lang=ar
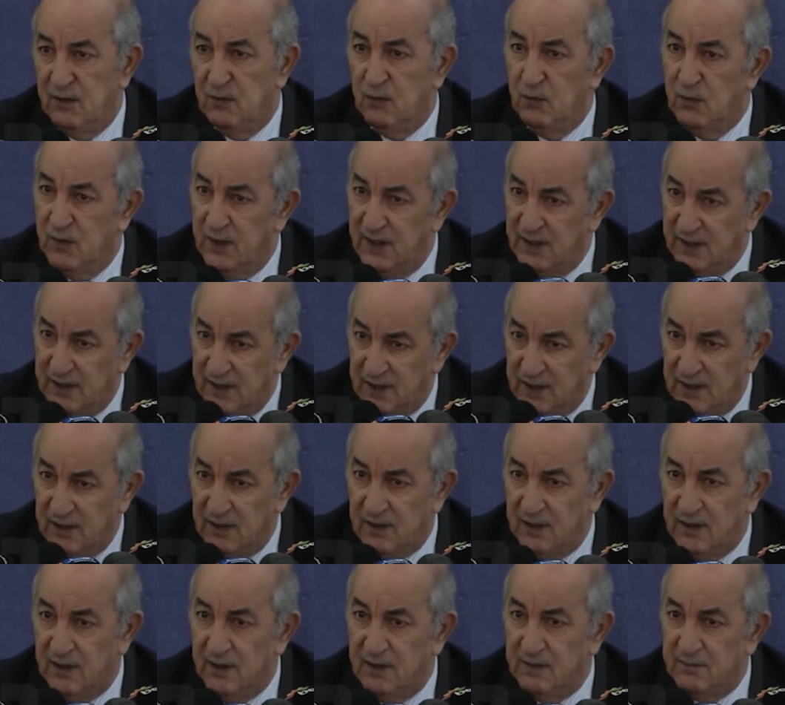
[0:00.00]

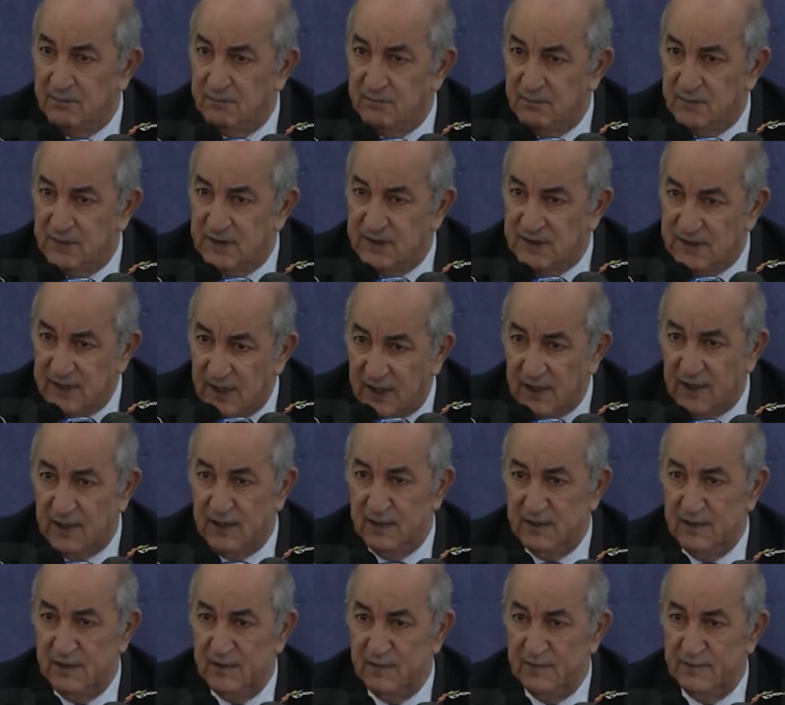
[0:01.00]
وانا
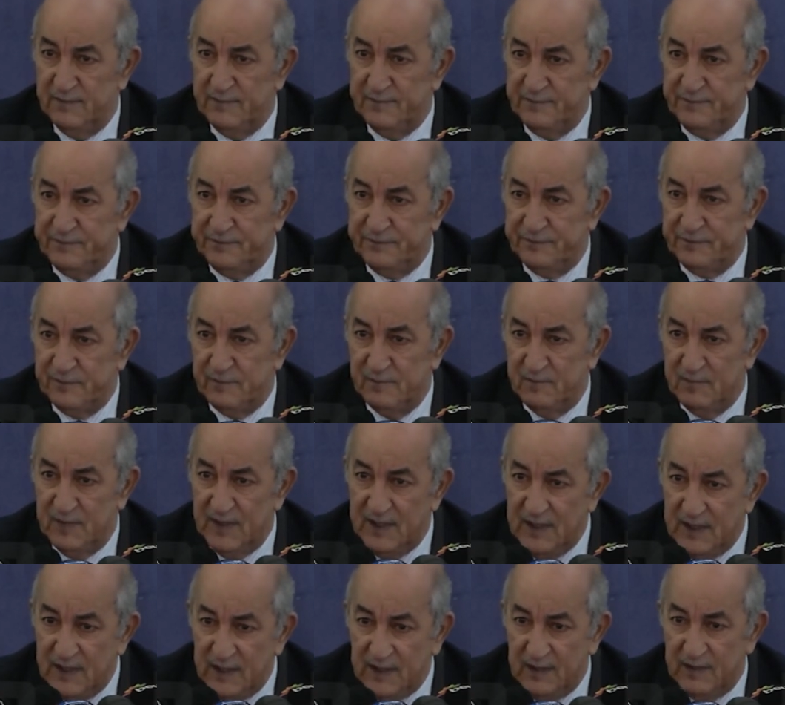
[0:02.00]
متيقن
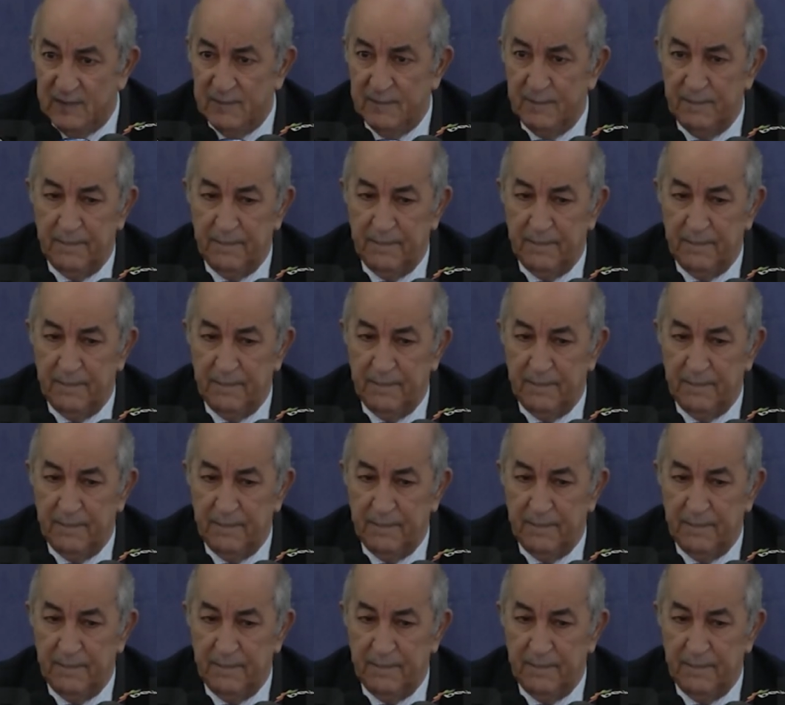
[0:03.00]
باللي